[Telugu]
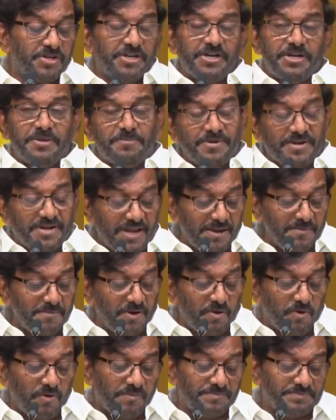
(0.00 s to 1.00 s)
టీడీపీ
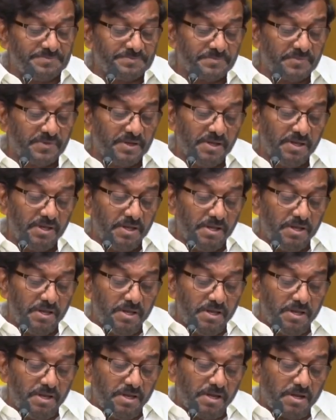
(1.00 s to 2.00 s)
టైంలో
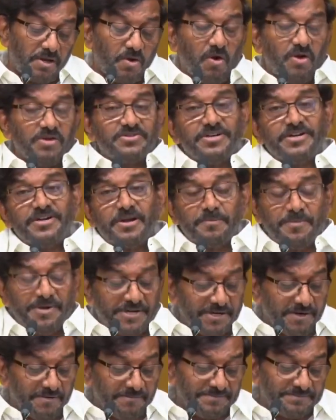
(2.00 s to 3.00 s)
కాల్ సెంటర్
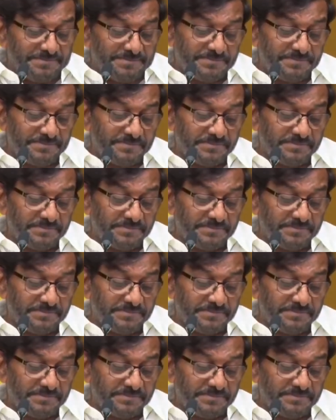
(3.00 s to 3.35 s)
పెట్టాం